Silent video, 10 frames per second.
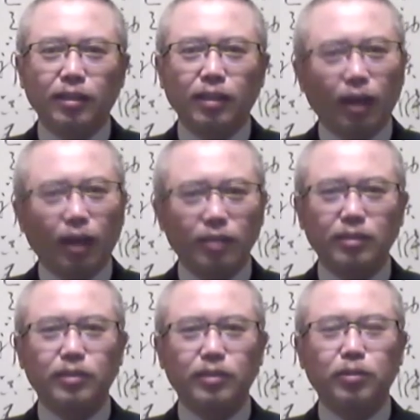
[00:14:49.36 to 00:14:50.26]
那这
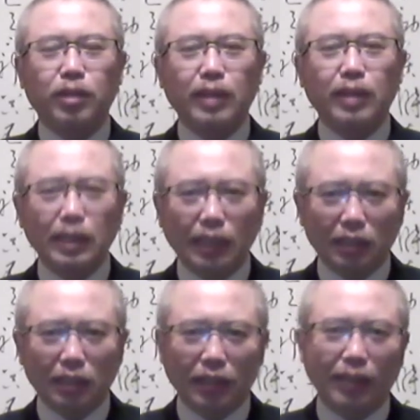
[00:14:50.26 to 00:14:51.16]
个时候啊，天下
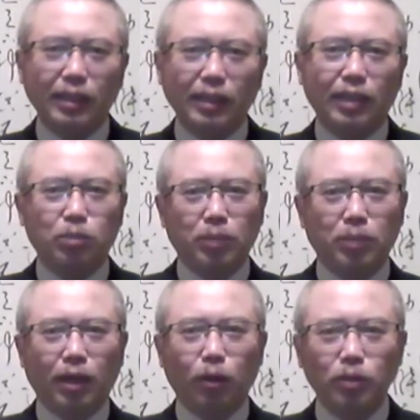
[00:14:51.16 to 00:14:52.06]
的财力啊就被
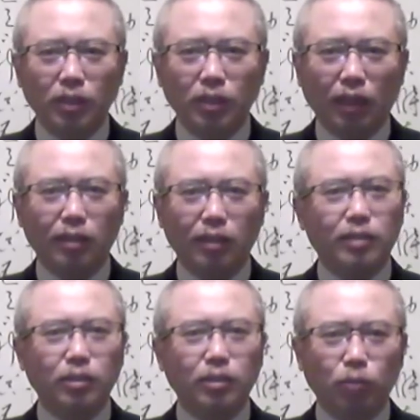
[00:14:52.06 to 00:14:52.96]
他耗尽了，那
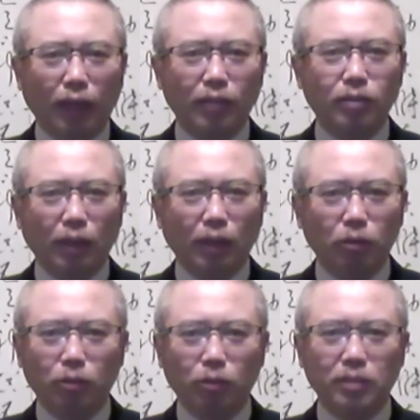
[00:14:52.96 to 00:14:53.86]
政权呢就难以
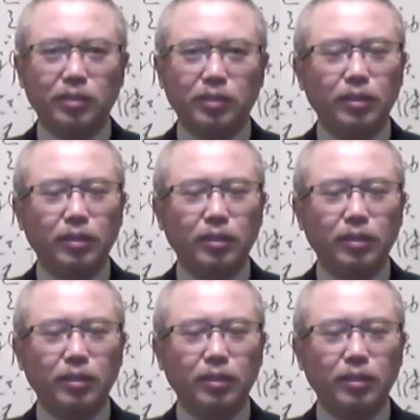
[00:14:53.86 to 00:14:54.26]
维持。